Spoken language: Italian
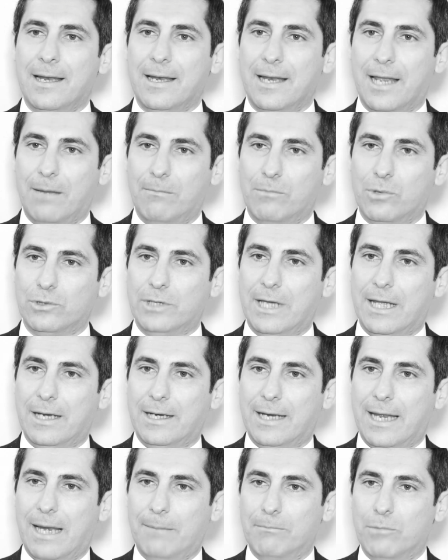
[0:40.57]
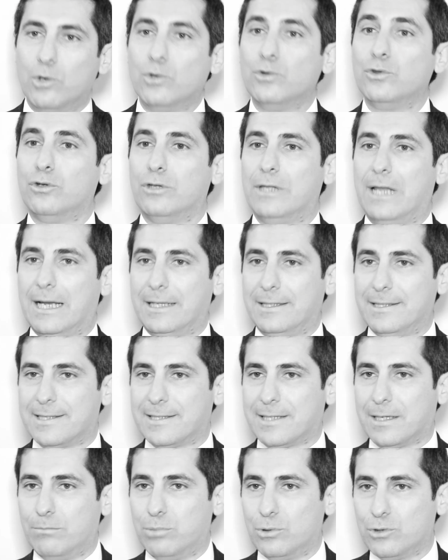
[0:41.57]
nel, nel mondo della
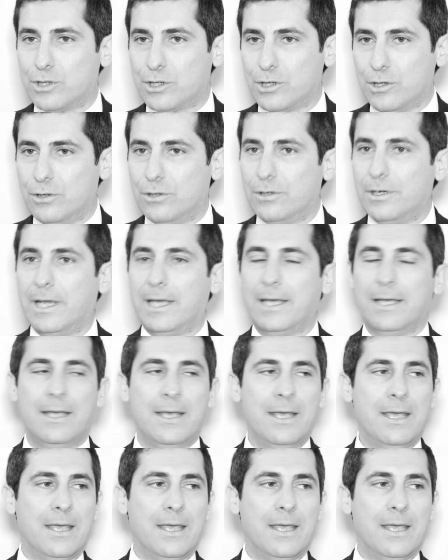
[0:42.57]
distribuzione